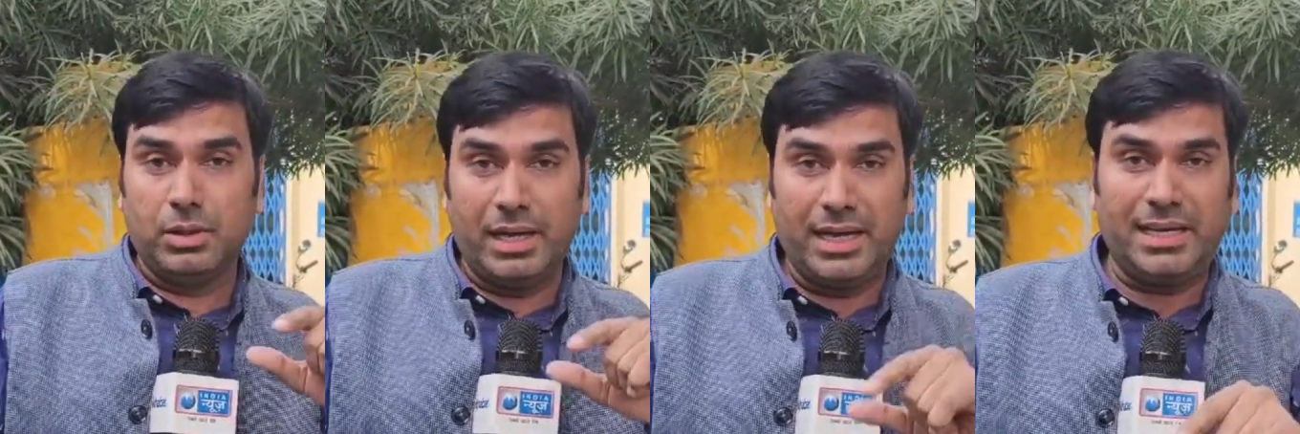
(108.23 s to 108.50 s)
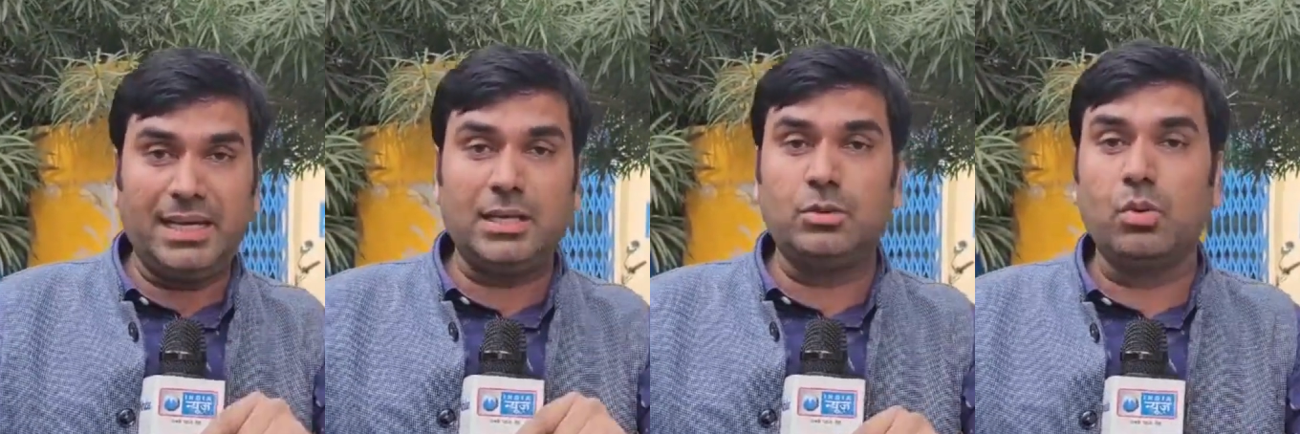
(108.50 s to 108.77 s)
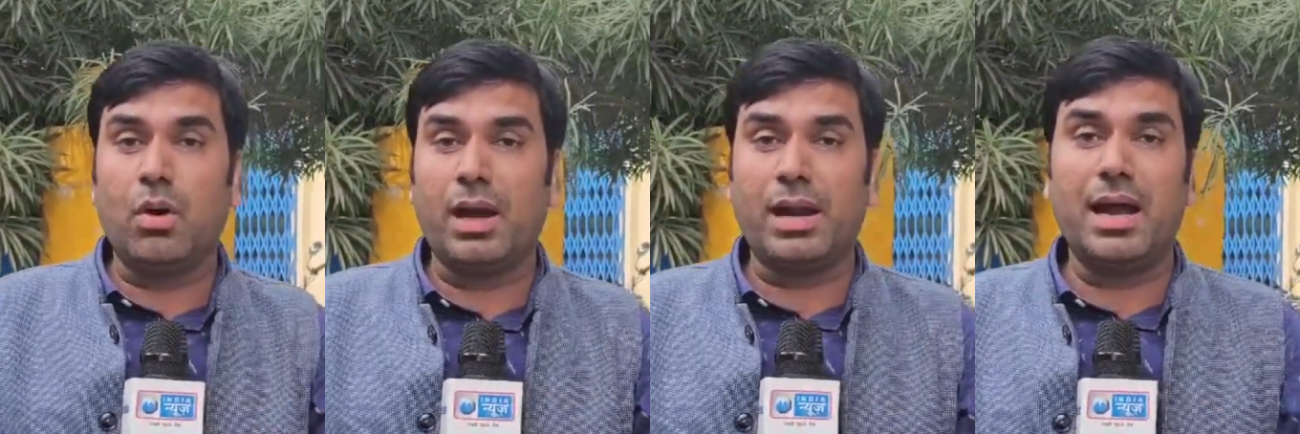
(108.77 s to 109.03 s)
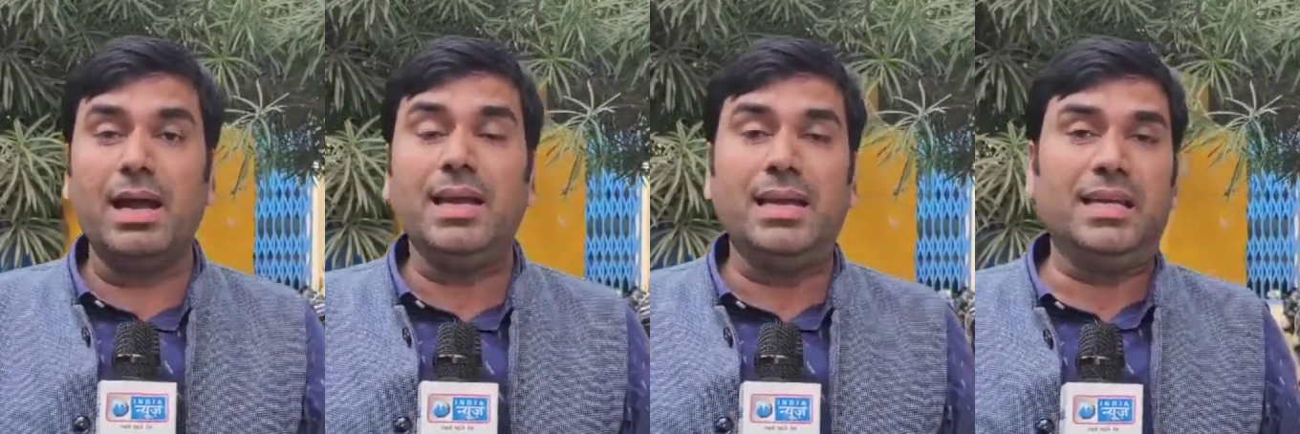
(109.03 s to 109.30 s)
एटीएस
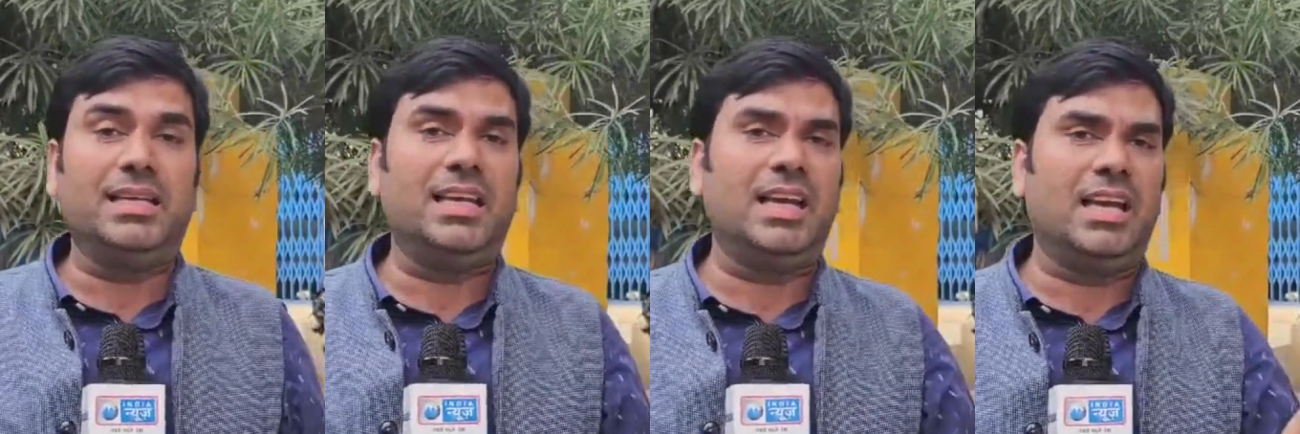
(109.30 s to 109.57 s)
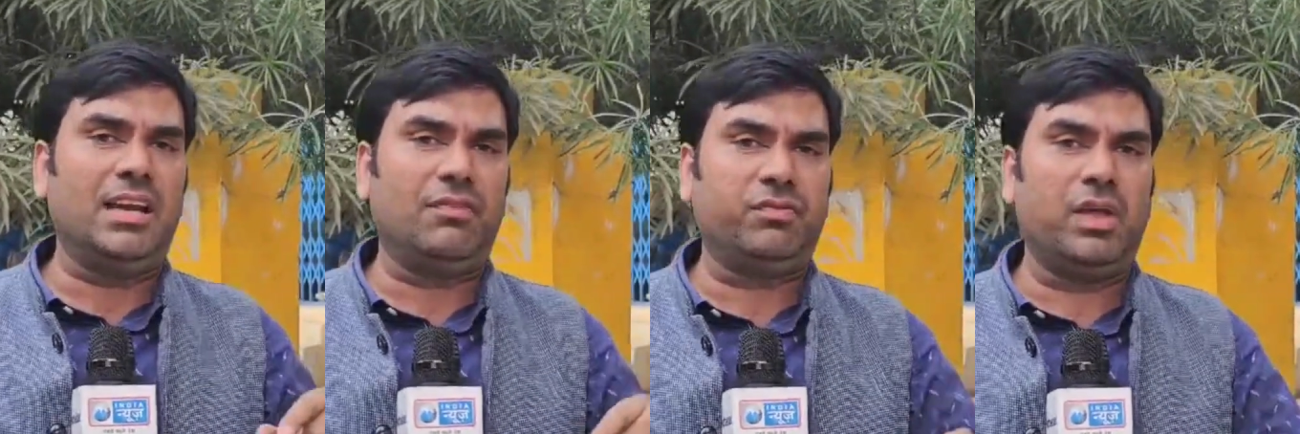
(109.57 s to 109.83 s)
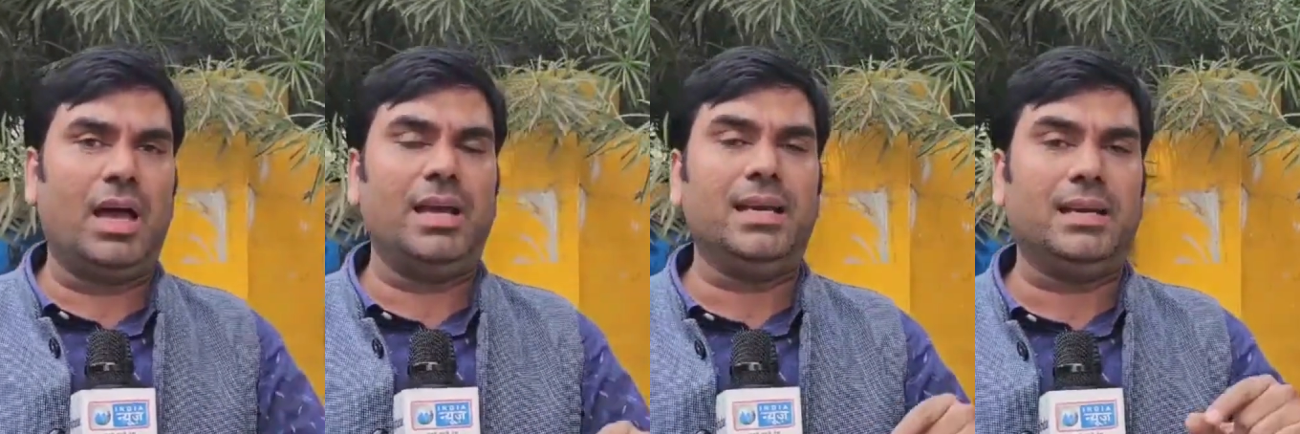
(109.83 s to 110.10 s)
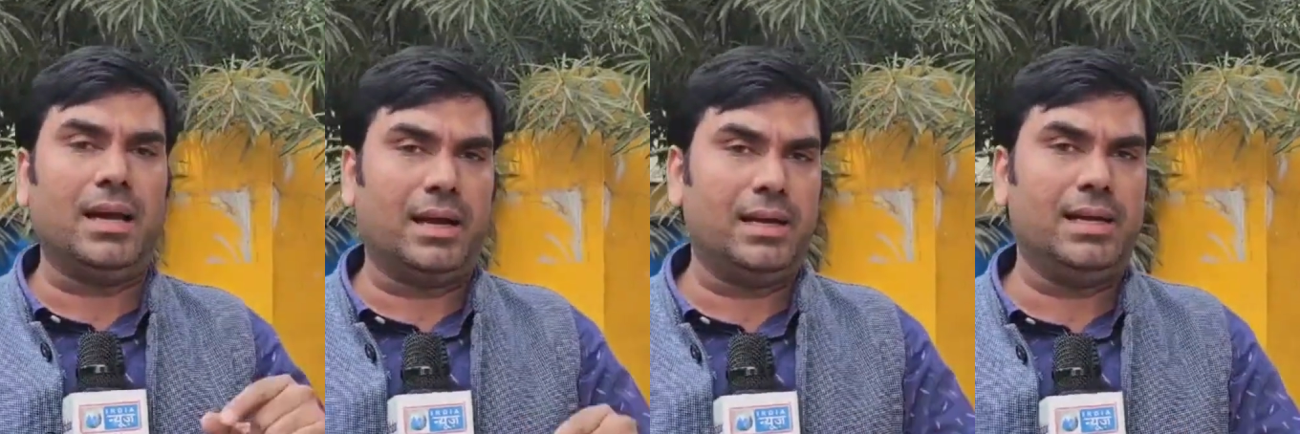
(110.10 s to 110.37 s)
द्वारा इनकी गिरफ्तारी
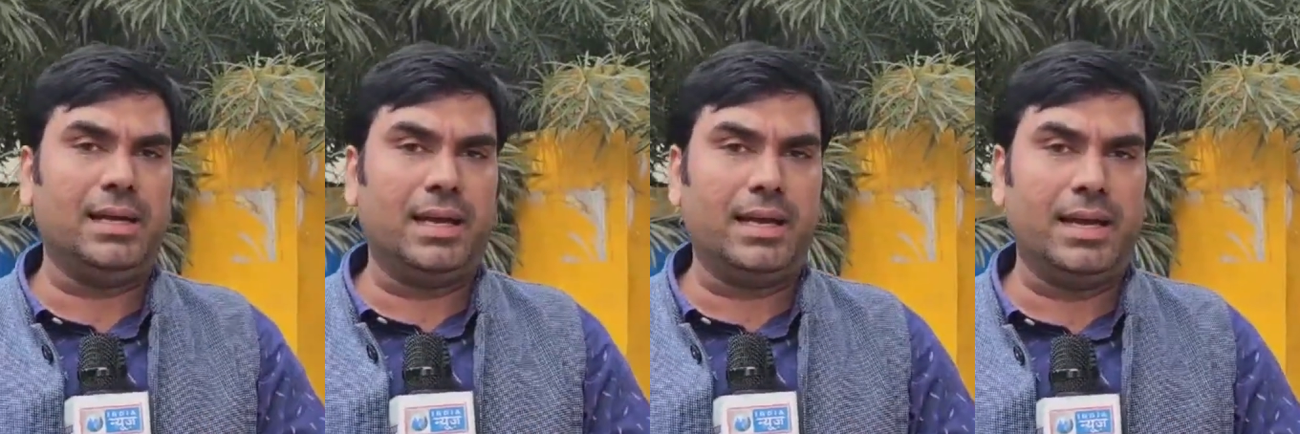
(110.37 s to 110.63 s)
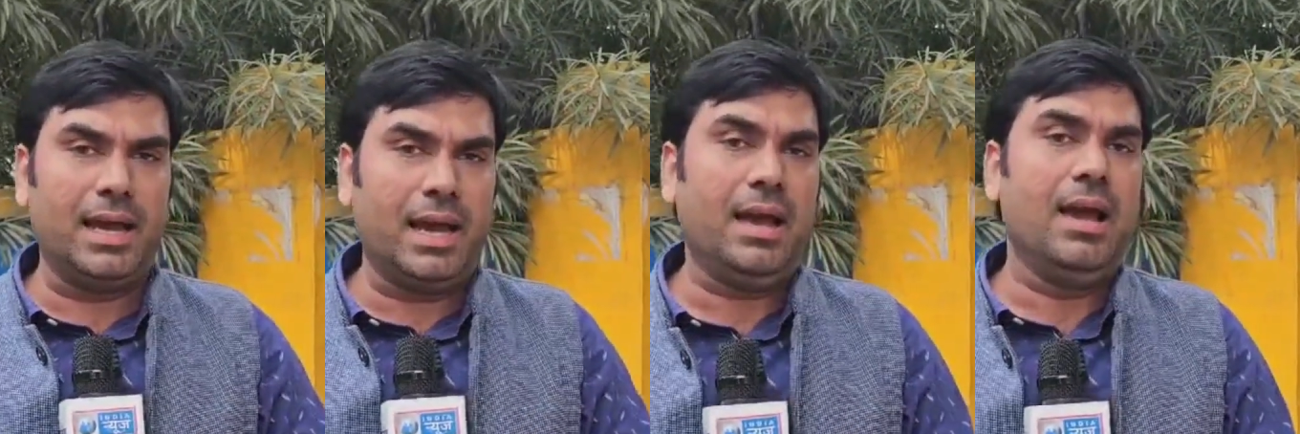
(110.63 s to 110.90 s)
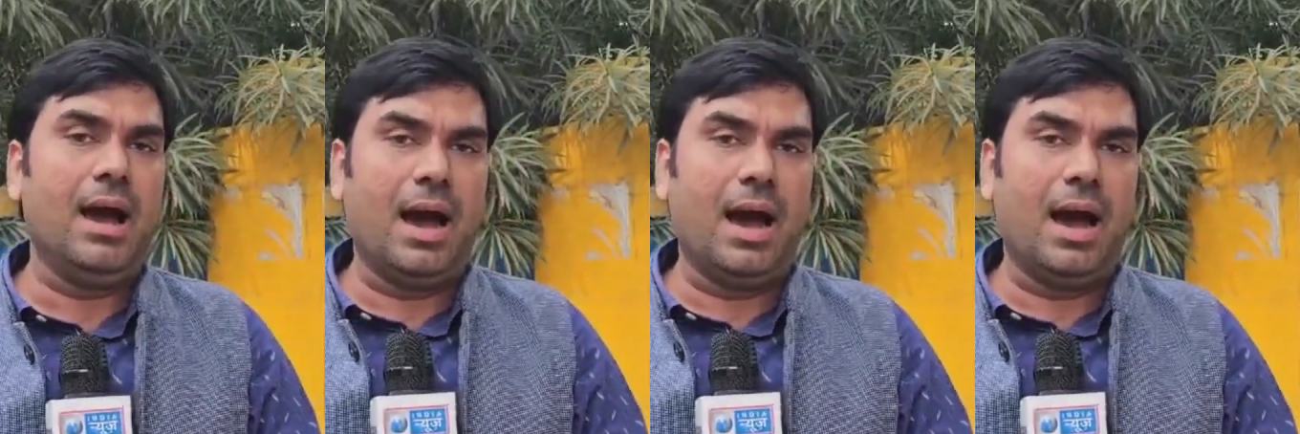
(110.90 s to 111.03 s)
कर ली गई है